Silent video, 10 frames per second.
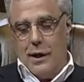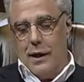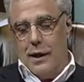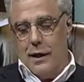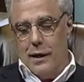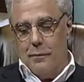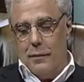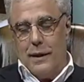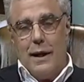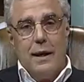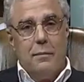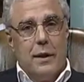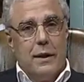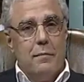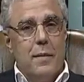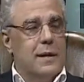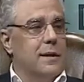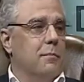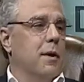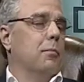eh, dei Libri del Mese,
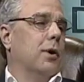Mimmo